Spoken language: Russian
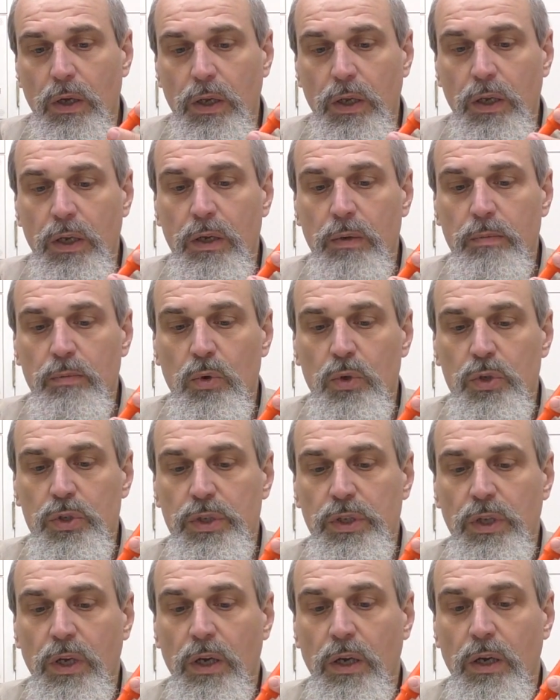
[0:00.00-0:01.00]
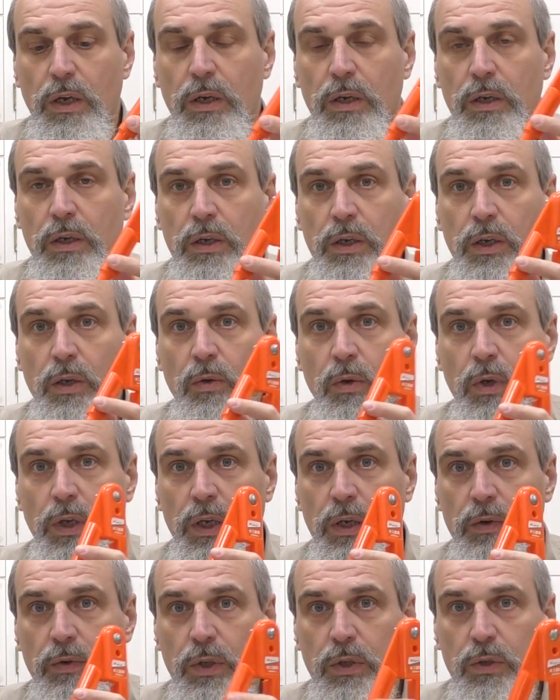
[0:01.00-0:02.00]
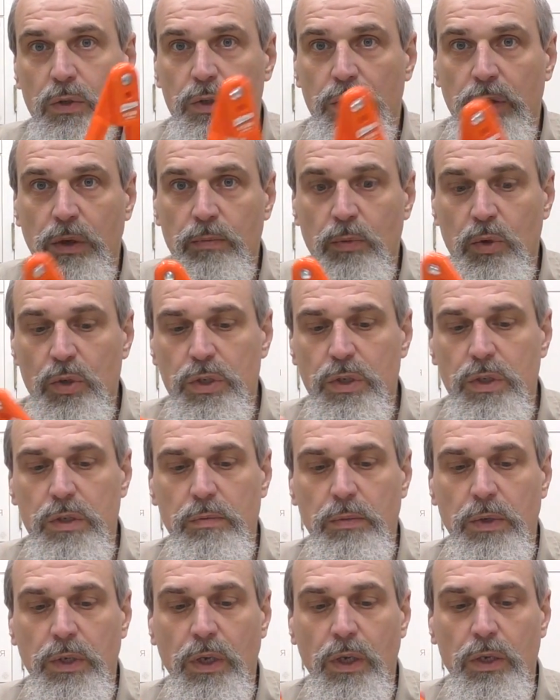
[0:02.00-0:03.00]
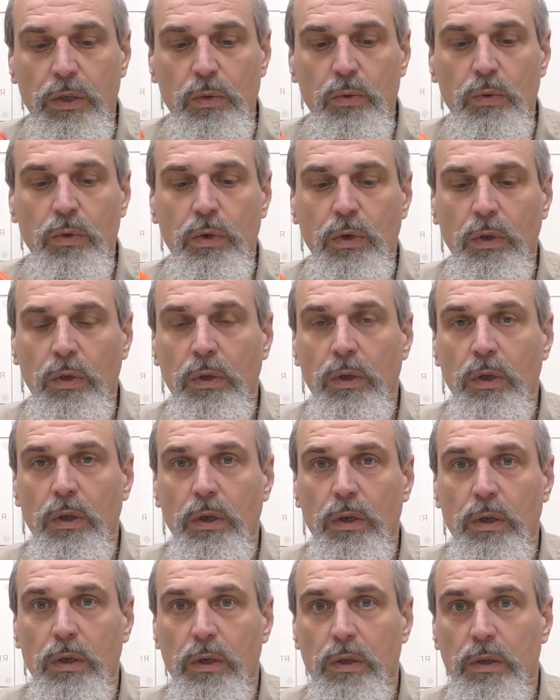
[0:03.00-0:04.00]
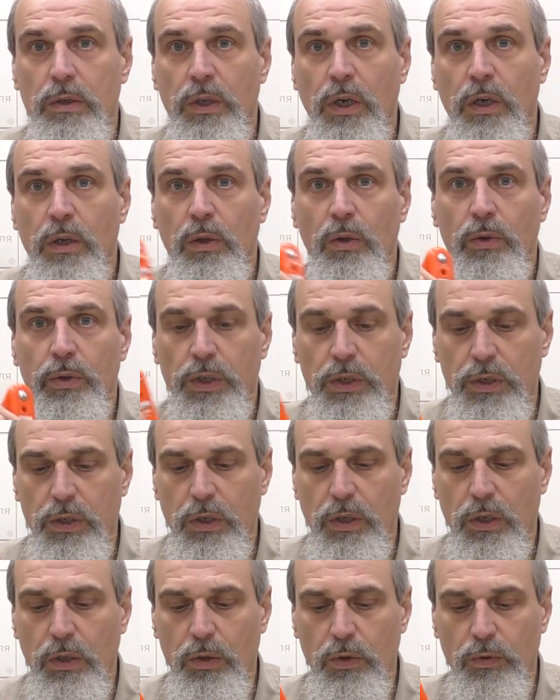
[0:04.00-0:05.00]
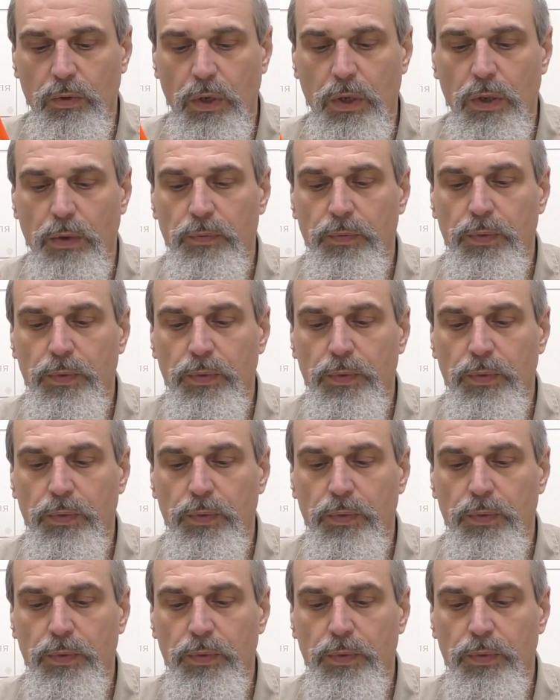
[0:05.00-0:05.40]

их можно э, регулировать, то есть их можно изменять угол э, наклона этих головок.